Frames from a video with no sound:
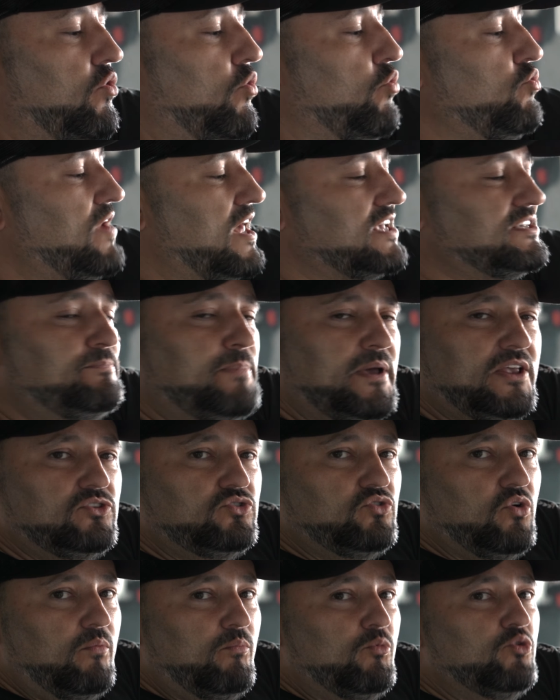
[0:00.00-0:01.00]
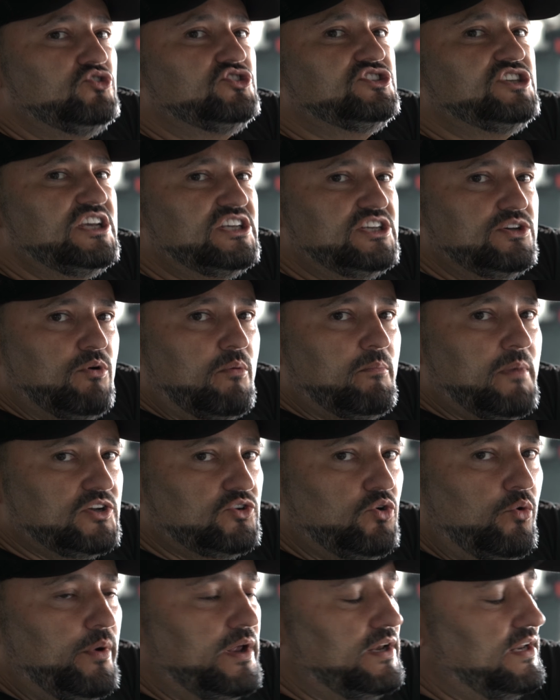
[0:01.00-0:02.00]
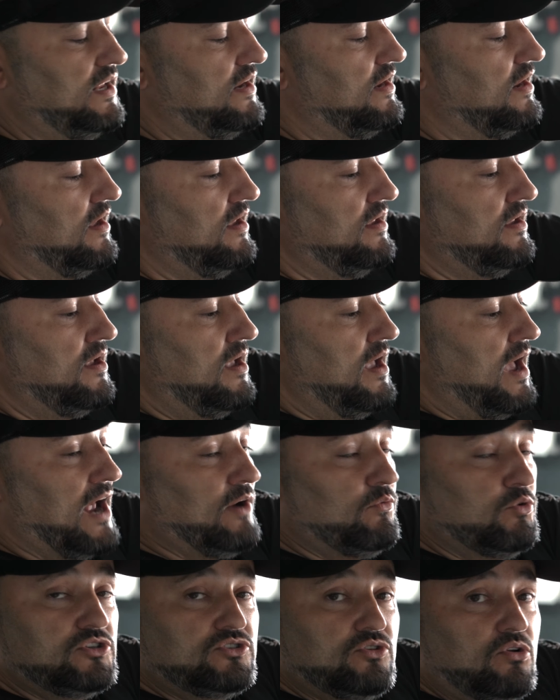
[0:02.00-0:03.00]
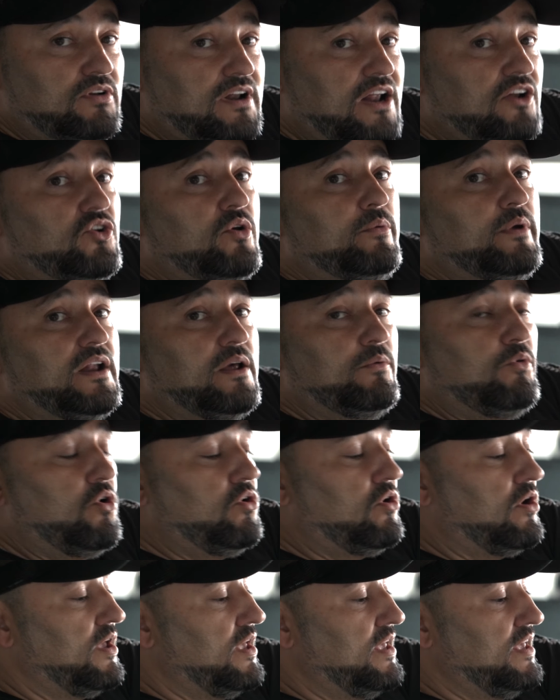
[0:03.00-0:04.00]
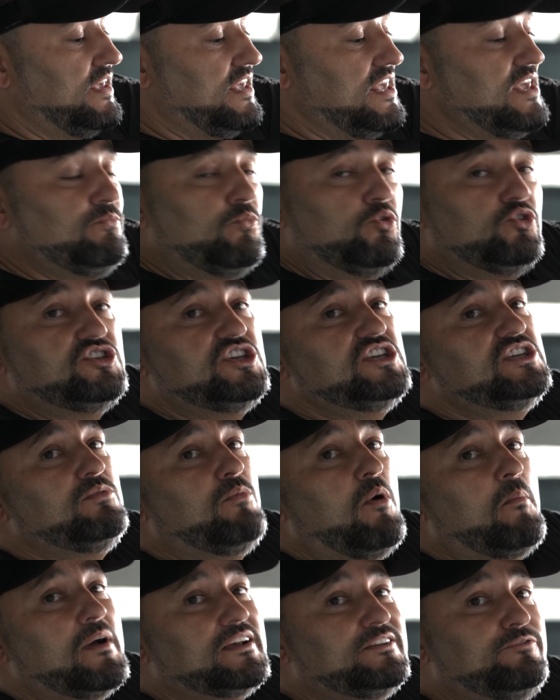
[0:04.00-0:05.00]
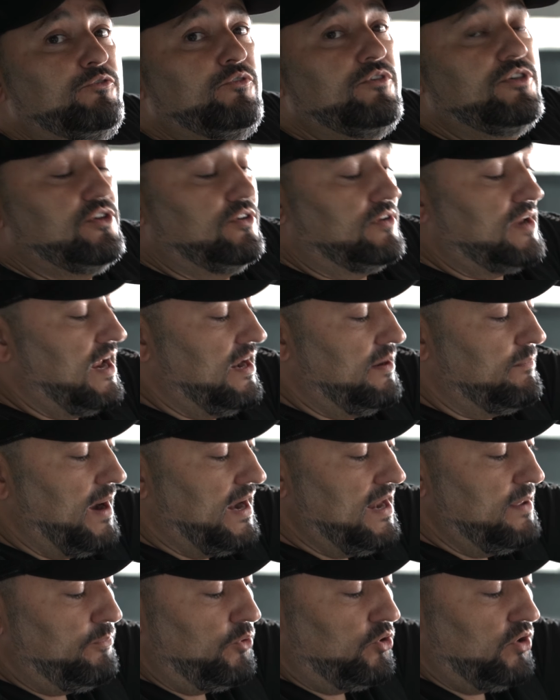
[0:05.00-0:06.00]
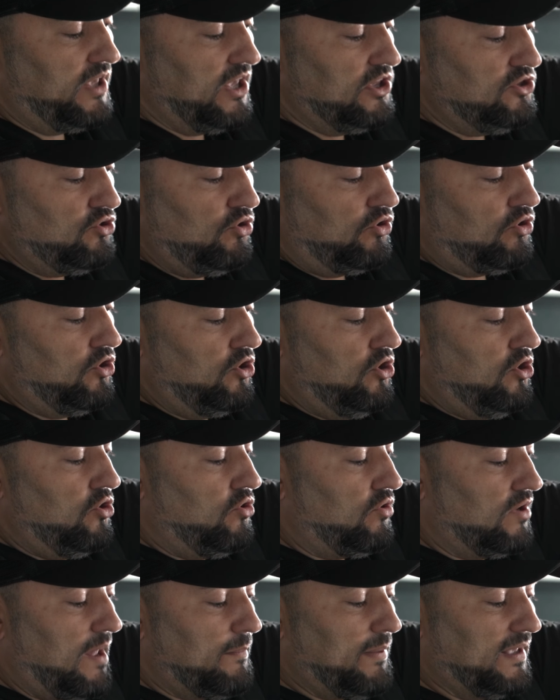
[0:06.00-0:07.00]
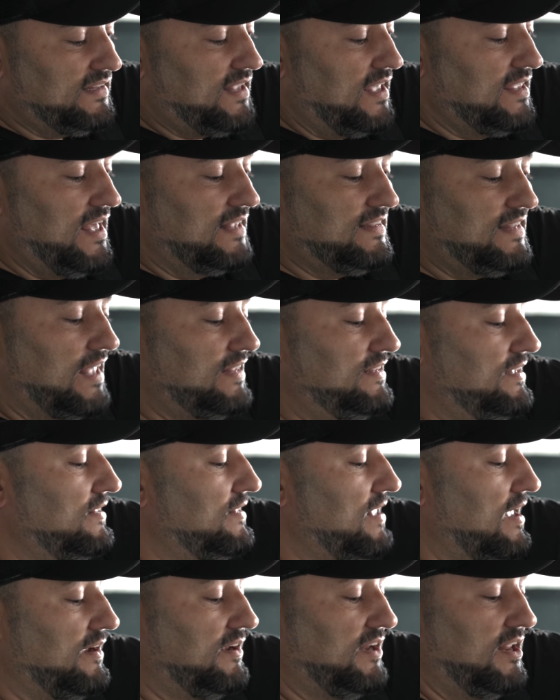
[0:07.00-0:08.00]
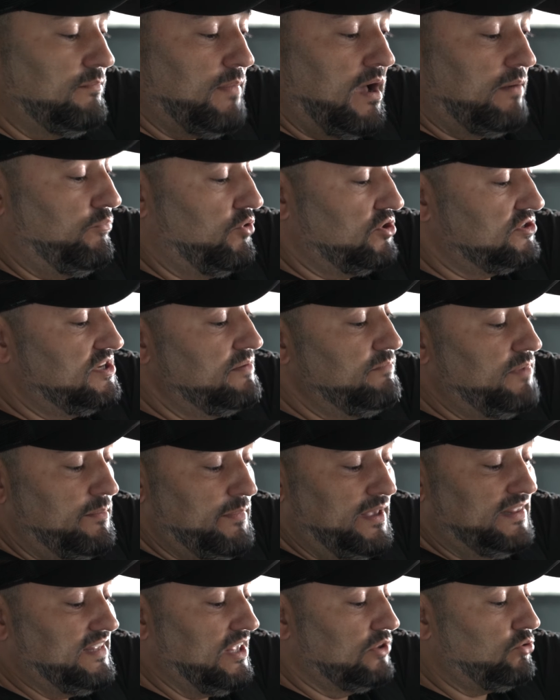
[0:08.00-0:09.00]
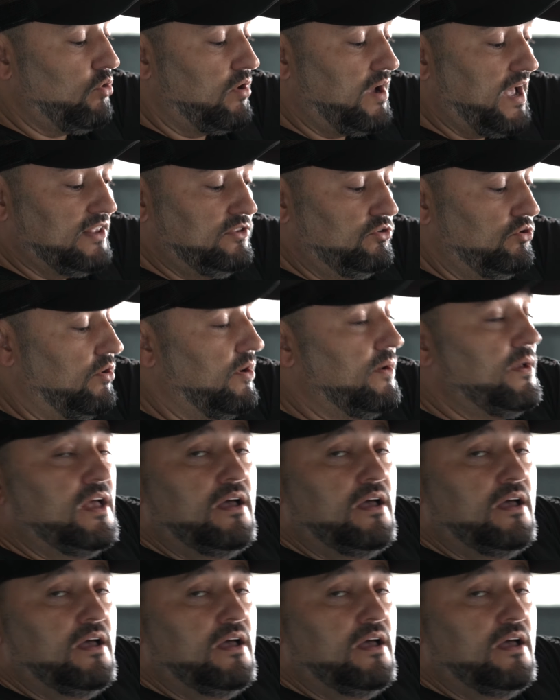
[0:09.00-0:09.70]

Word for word: un aspecto muchísimo más juvenil a nuestro Range Rover Evoque y muchísimo más funcional, ¿vale? Porque yo con la pantalla táctil del clima, pues simplemente tocando